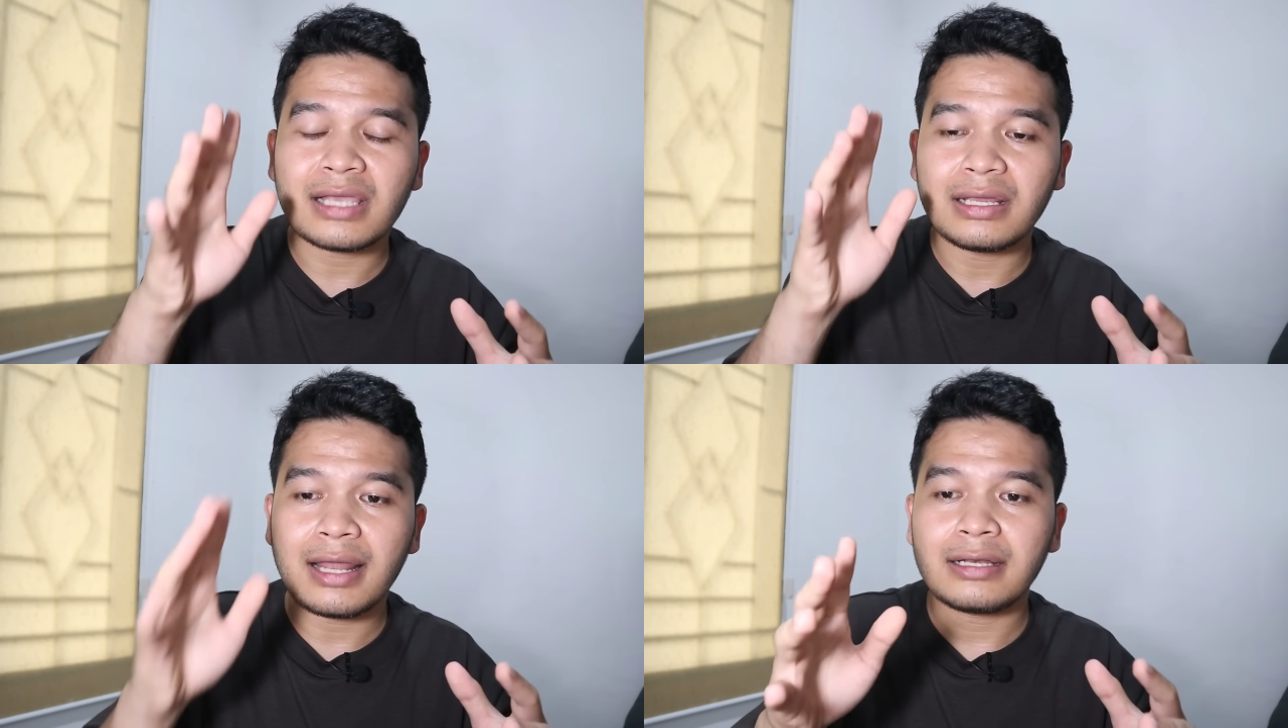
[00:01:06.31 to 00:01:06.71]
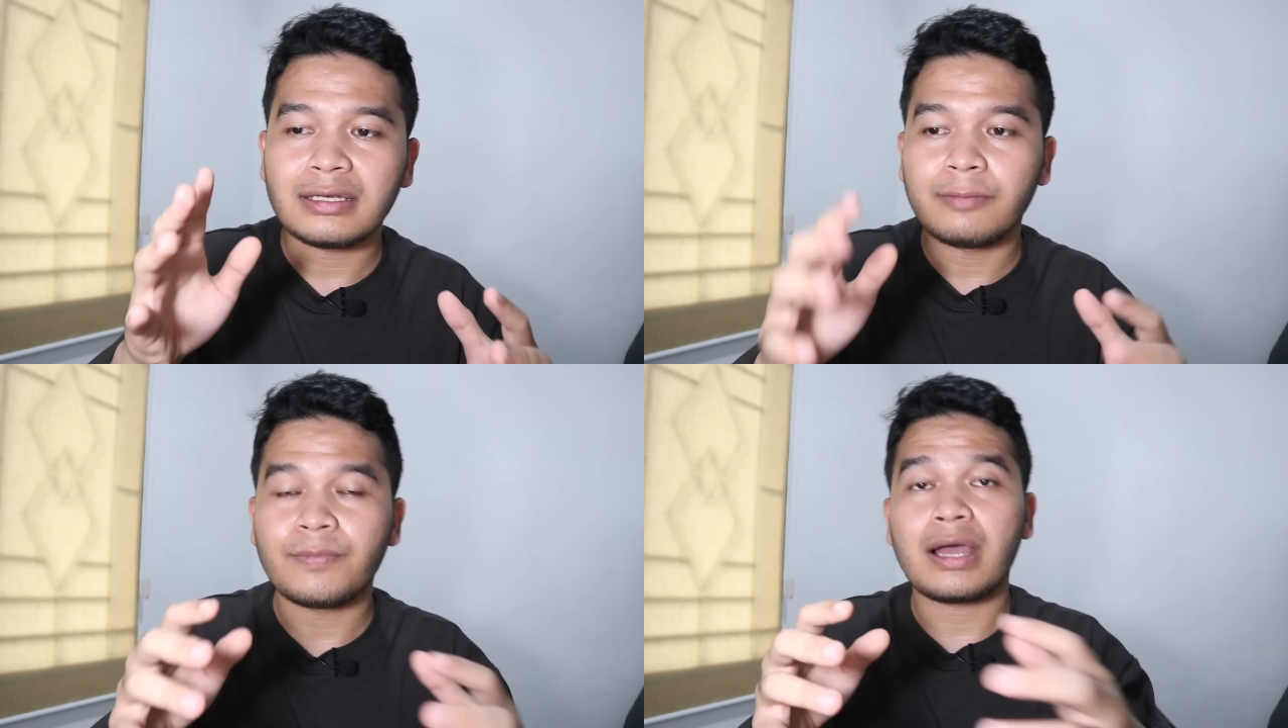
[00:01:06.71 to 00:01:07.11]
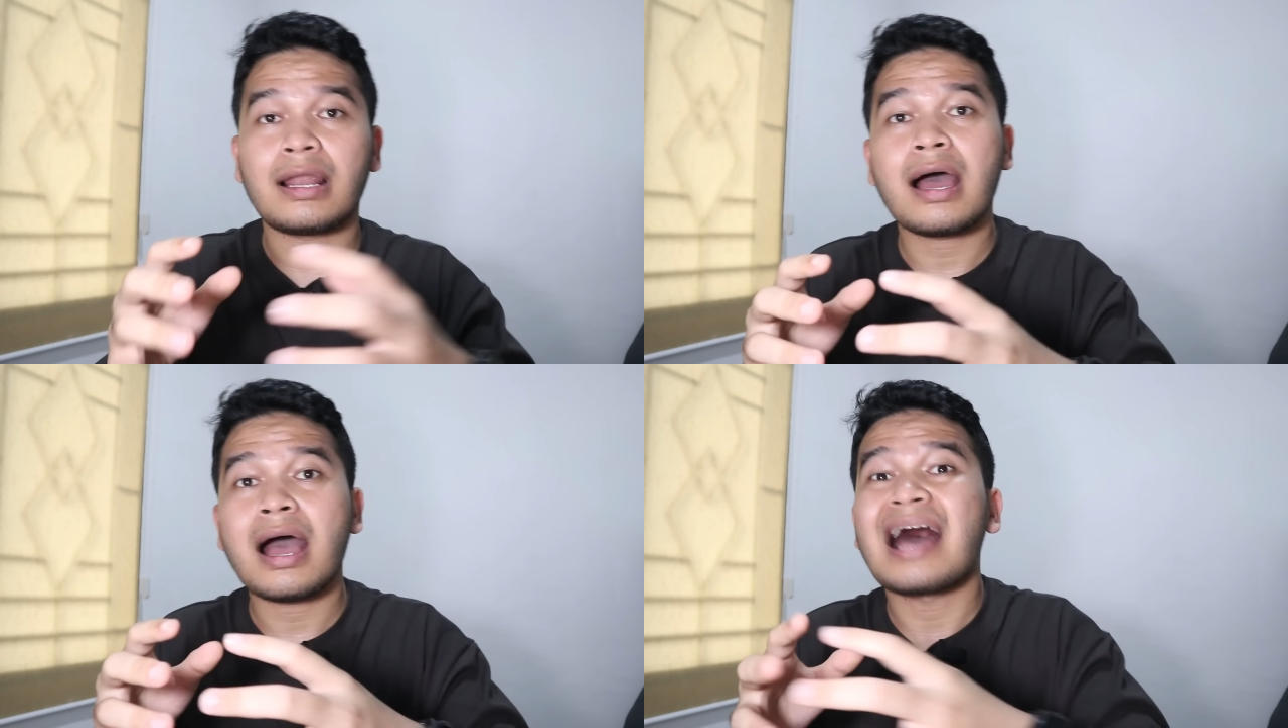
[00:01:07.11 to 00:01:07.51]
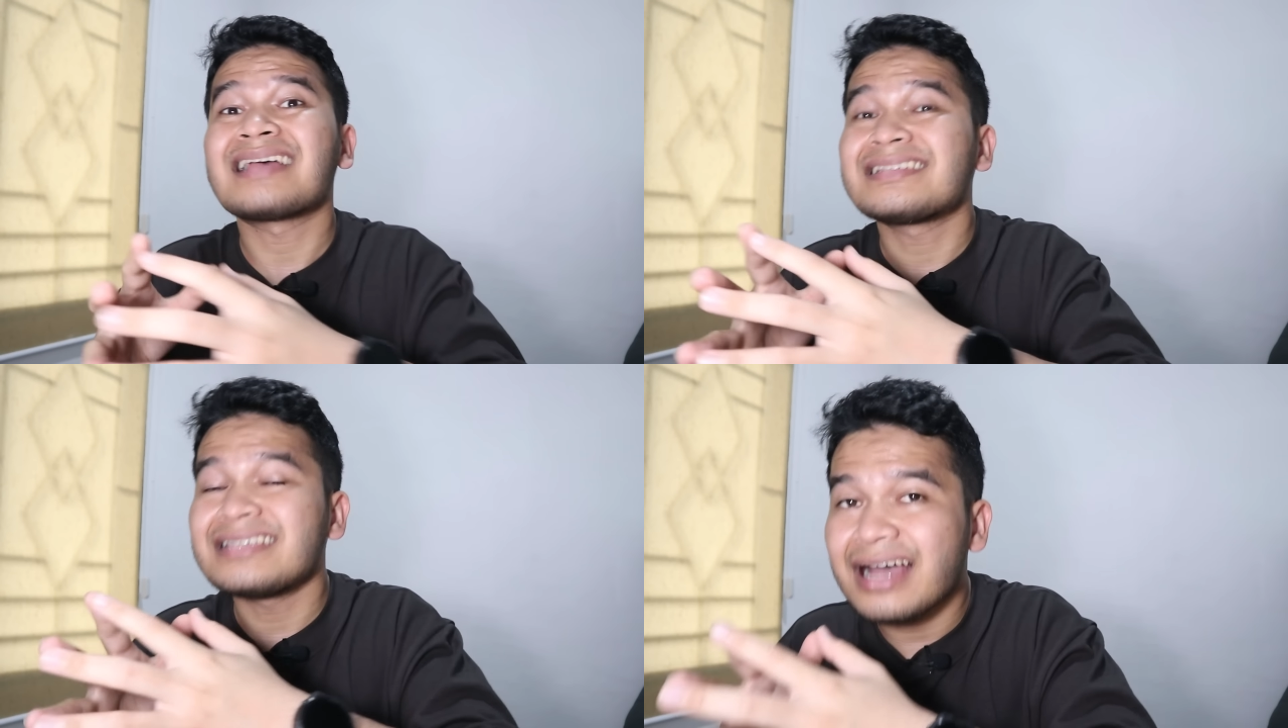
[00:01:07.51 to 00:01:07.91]
Thailand di Piala
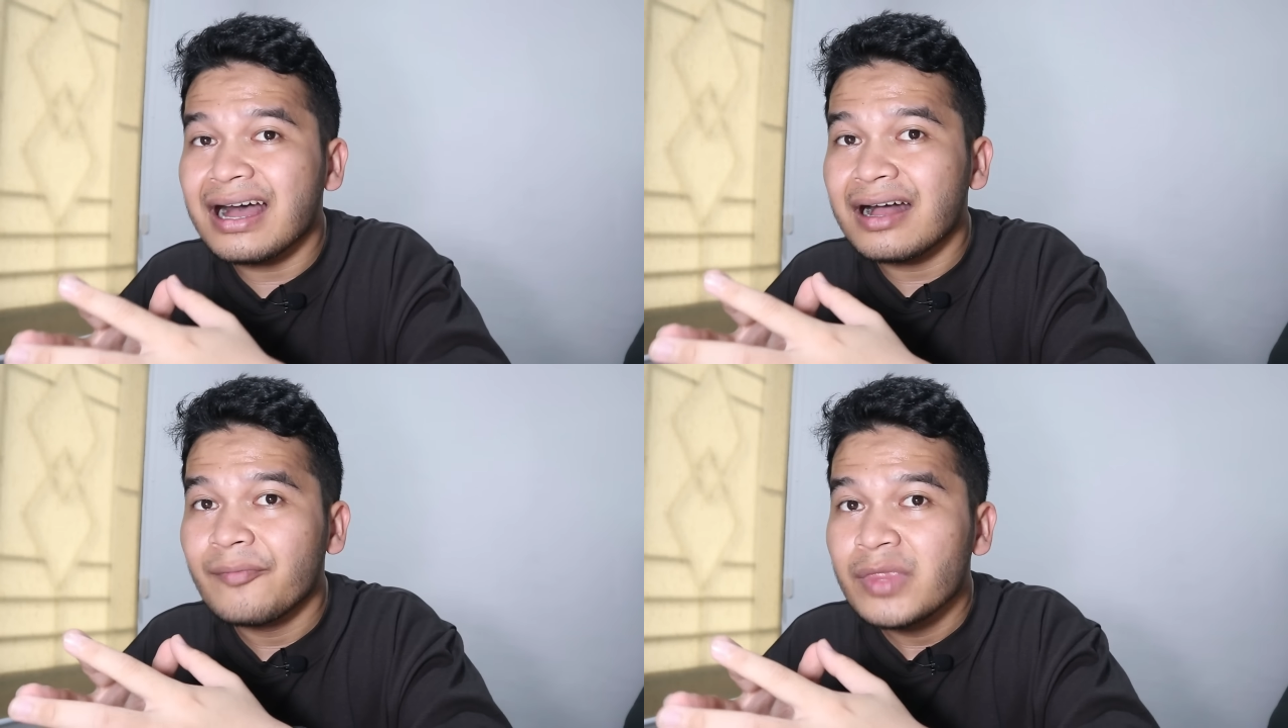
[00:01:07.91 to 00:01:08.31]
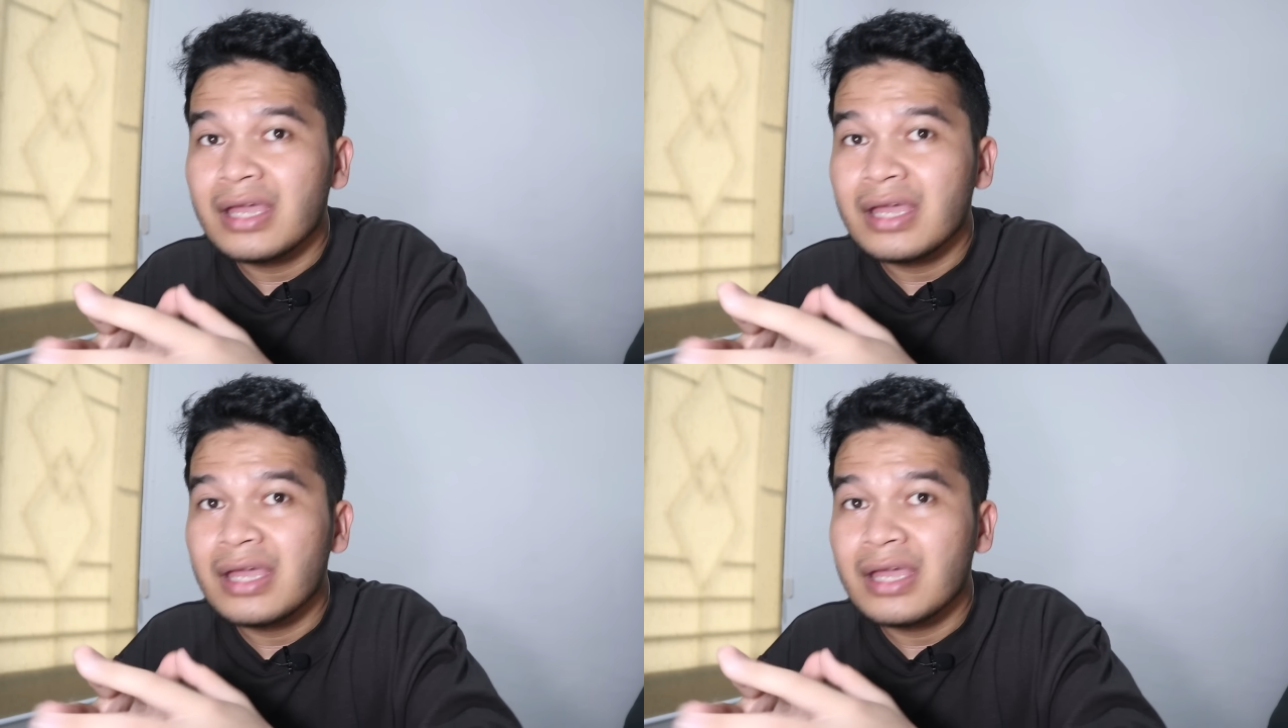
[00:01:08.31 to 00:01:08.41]
Asia.